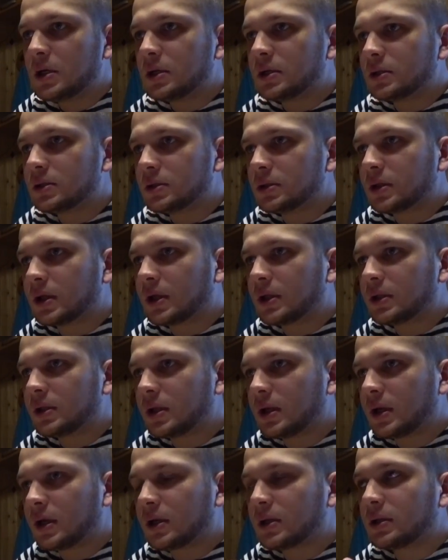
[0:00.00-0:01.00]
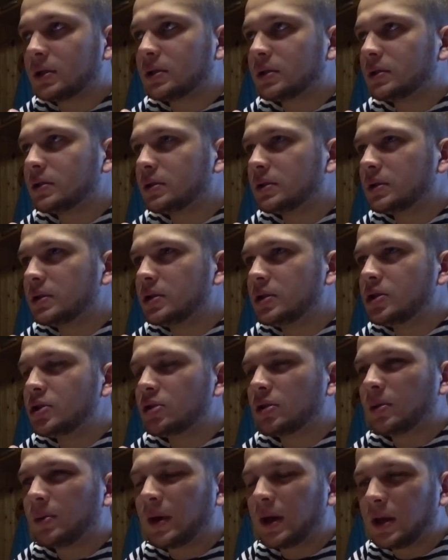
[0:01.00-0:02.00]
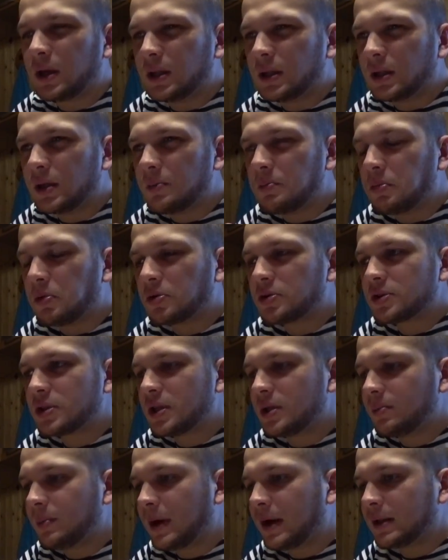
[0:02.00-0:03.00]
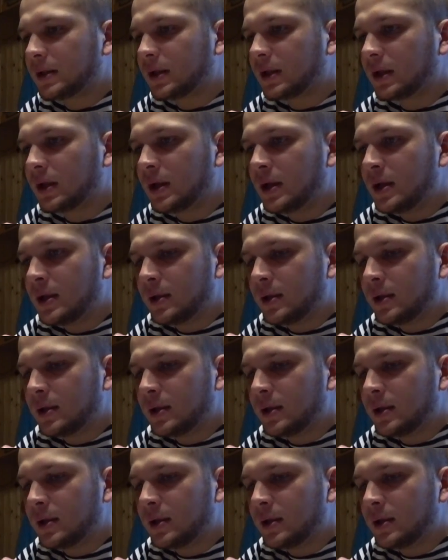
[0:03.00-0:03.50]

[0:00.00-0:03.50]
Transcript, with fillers: э, контракт, еще там какие-то японские банки.